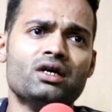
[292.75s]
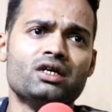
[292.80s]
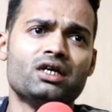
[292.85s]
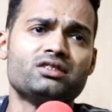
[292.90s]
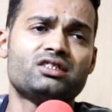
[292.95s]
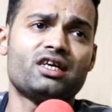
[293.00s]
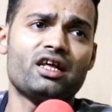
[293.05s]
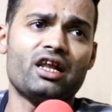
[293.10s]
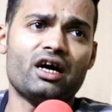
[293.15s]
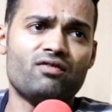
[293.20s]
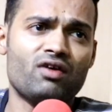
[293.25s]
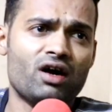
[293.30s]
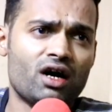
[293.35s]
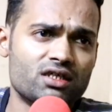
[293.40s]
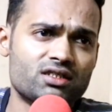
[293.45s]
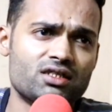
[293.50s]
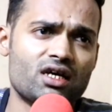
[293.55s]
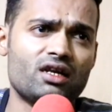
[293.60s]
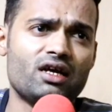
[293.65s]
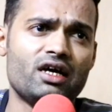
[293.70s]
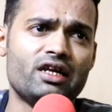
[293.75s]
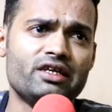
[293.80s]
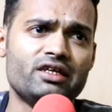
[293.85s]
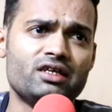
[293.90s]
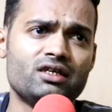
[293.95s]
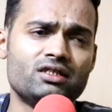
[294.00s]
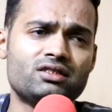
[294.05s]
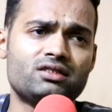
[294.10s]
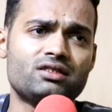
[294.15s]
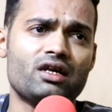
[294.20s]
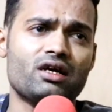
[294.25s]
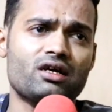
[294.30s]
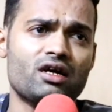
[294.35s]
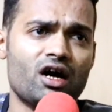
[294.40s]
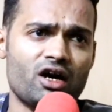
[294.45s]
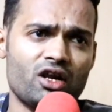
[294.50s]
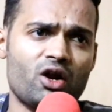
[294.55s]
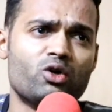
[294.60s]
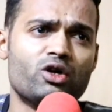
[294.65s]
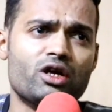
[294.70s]
इसके अलावा हसन अली इस तरह के
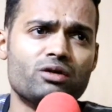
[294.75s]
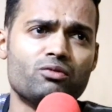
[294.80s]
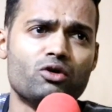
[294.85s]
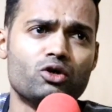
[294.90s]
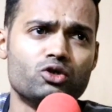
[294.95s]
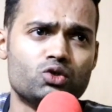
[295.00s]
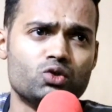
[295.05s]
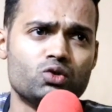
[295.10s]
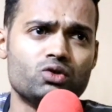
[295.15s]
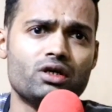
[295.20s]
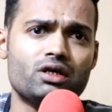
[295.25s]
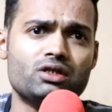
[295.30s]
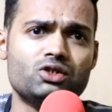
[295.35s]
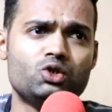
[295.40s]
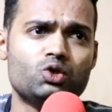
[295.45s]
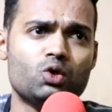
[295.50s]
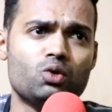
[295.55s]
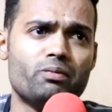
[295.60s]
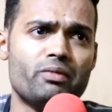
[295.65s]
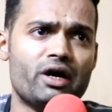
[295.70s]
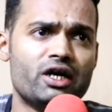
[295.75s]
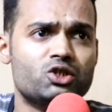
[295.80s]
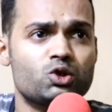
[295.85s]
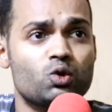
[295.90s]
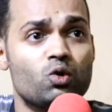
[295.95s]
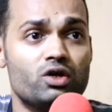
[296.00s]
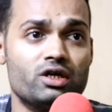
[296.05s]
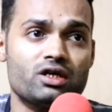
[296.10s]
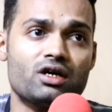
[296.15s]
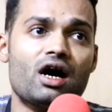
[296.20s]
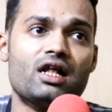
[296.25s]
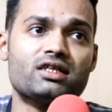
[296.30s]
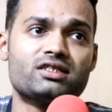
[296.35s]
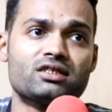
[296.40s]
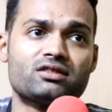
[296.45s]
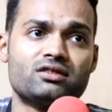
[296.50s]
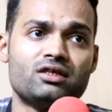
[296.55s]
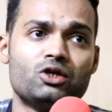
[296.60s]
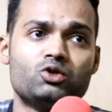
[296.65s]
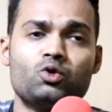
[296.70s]
ऑलराउंडर मौजूद हैं जो मैच को निकाल
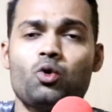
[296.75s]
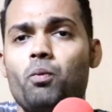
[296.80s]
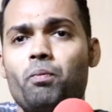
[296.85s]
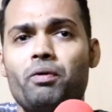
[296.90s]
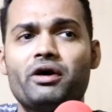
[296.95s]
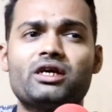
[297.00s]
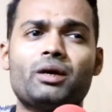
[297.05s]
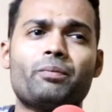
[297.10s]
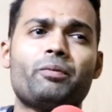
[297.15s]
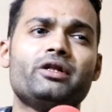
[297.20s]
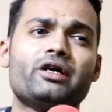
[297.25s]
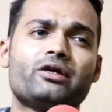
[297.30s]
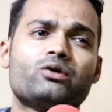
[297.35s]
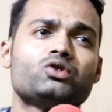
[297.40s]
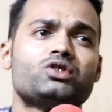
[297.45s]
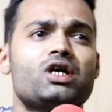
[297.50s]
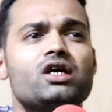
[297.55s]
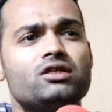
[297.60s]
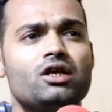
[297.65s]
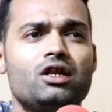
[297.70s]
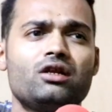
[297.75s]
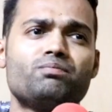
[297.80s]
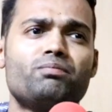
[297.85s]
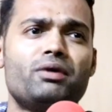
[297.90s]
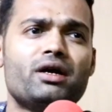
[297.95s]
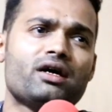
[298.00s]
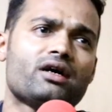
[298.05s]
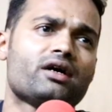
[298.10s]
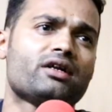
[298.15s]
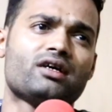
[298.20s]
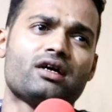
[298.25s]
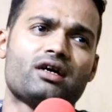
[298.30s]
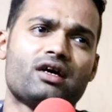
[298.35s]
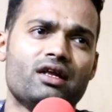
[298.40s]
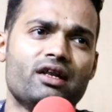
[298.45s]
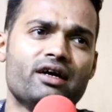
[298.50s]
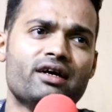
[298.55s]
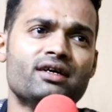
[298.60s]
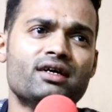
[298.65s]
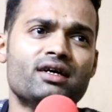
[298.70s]
सकते हैं तो ऊपर के प्लेयर को चाहिए दिल बड़ा करके
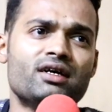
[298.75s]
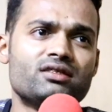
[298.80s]
खेले